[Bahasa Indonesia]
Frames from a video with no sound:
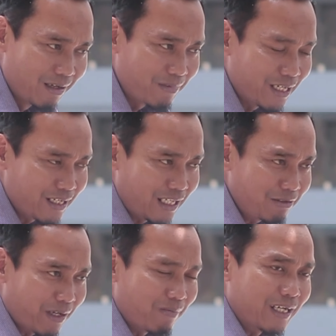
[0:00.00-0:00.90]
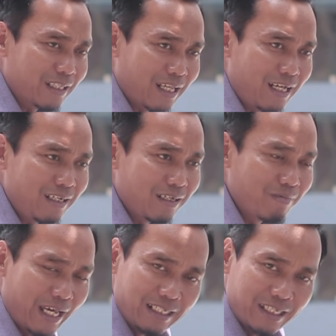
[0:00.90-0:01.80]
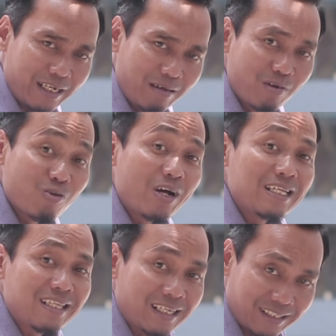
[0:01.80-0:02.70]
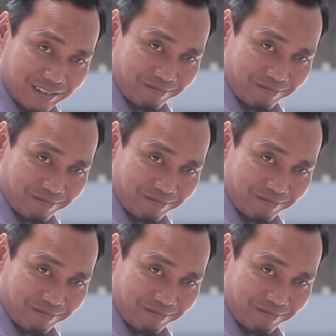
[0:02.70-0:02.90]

menjadikan sperma kita lebih encer dan berkualitas.